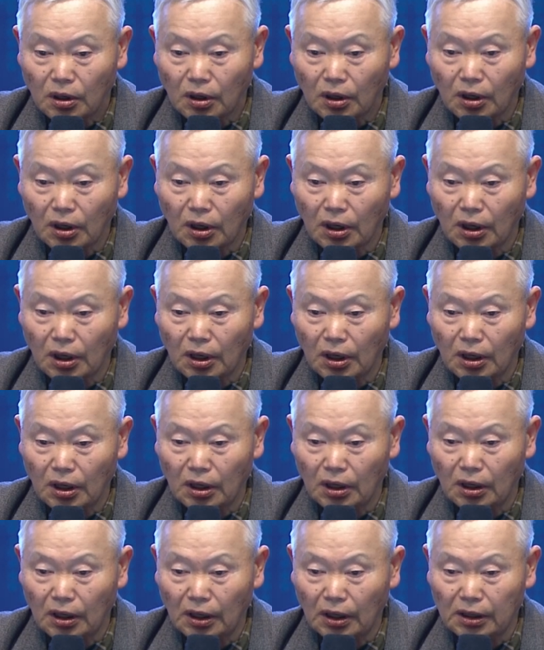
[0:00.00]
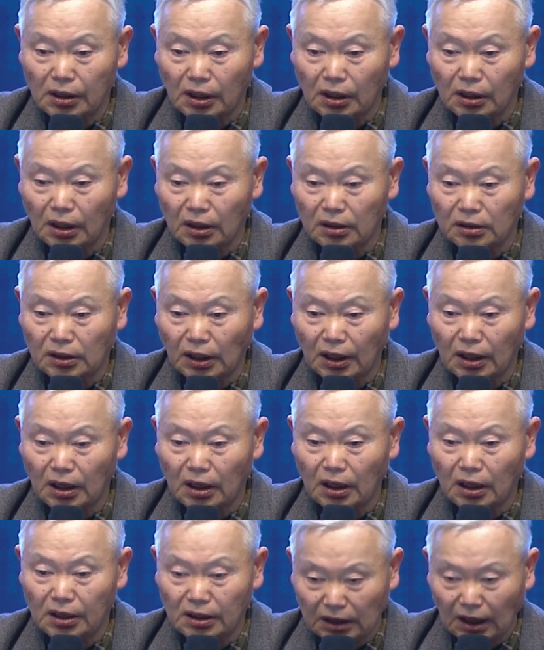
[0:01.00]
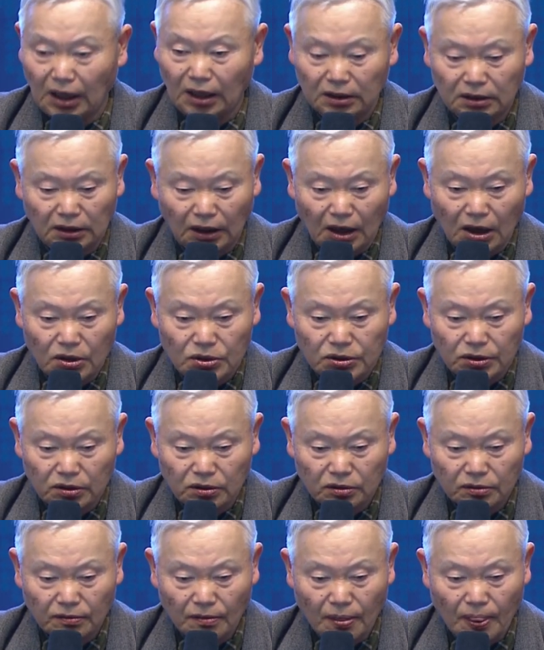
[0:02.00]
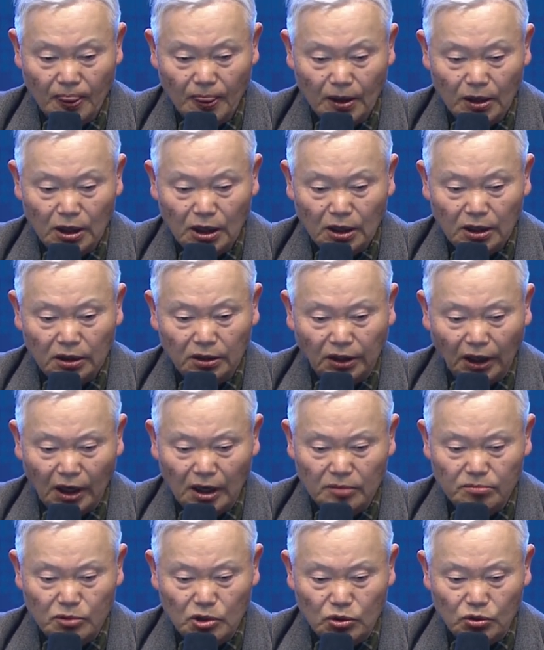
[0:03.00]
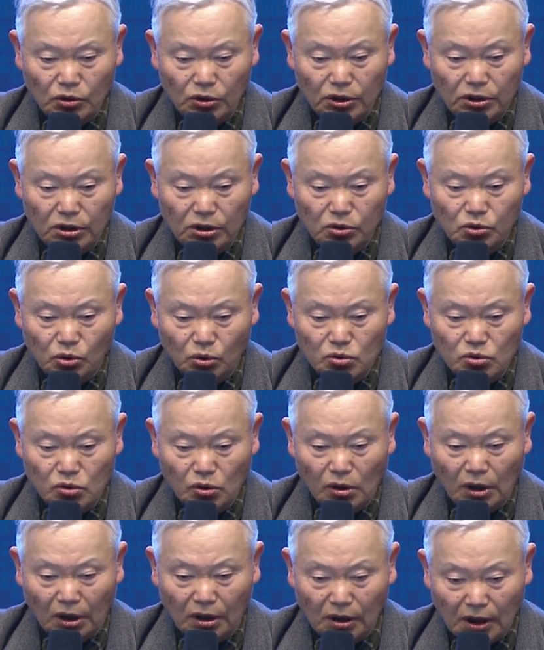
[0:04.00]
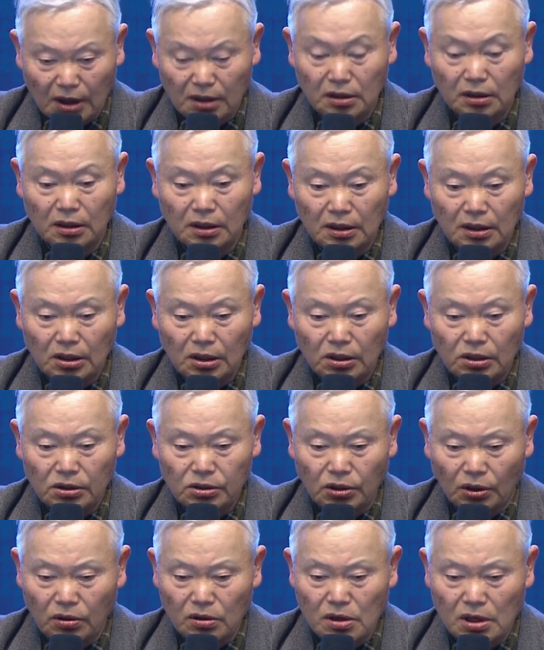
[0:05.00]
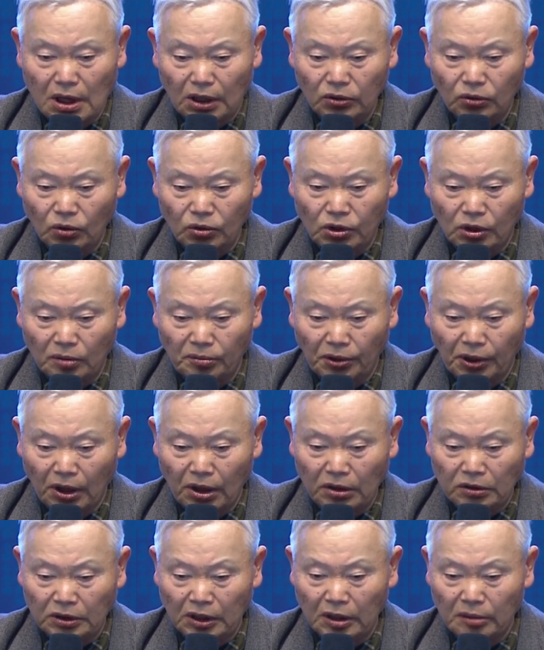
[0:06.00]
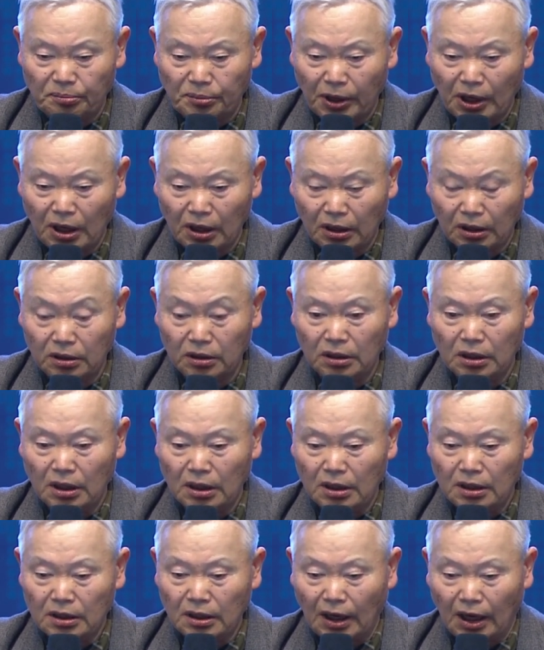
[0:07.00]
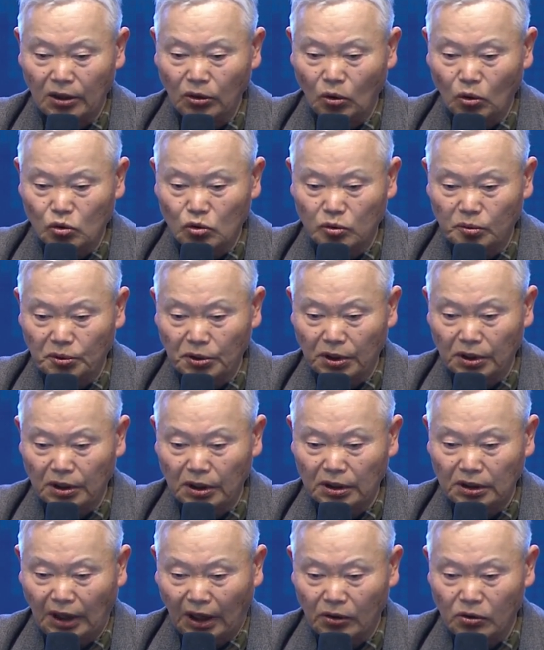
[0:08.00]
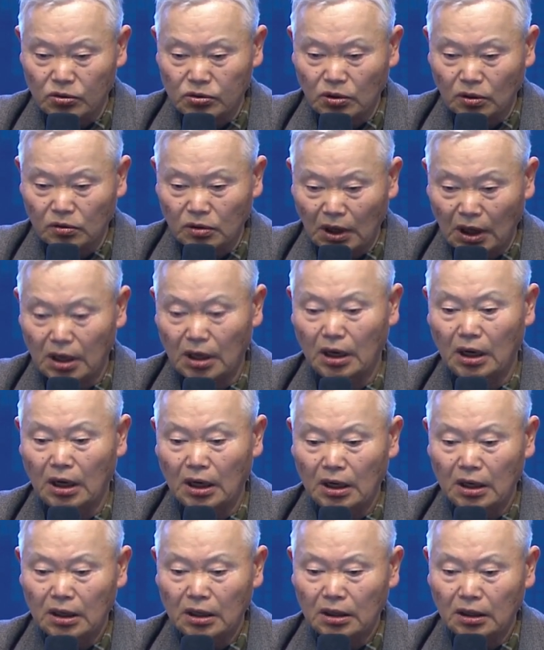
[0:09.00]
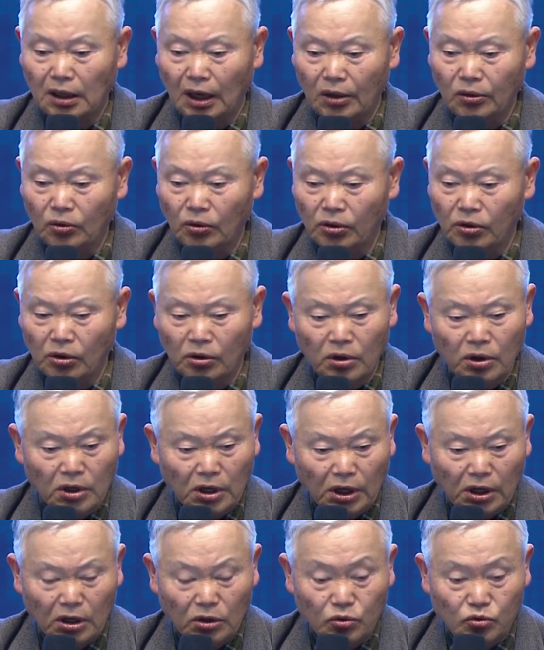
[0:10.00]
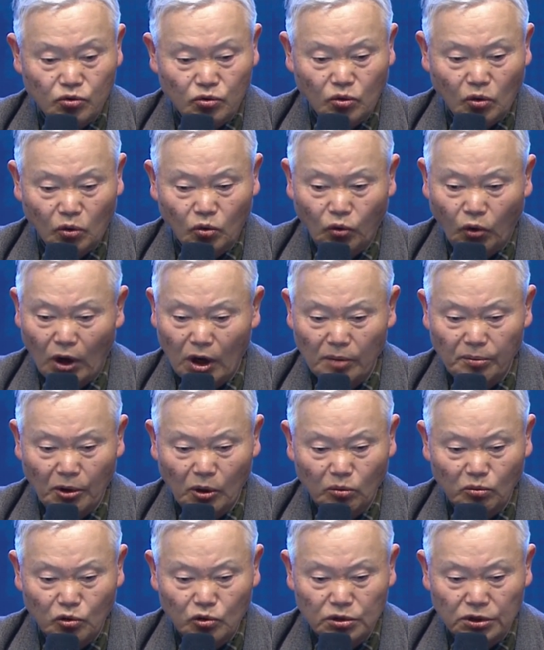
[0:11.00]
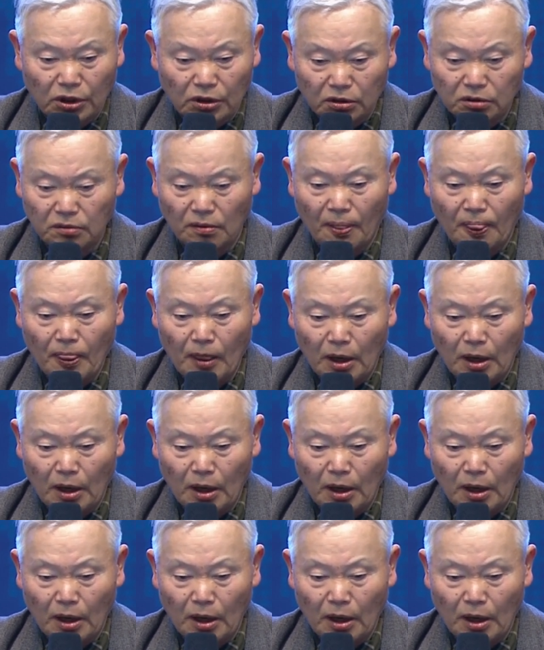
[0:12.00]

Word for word: 이레덴타이다. 따라서 대한민국이 존속하는 한 청일 간도 협약에 의해 빼앗긴 간도 수복의 당위성과 간도 영역의 주권 회복 문제는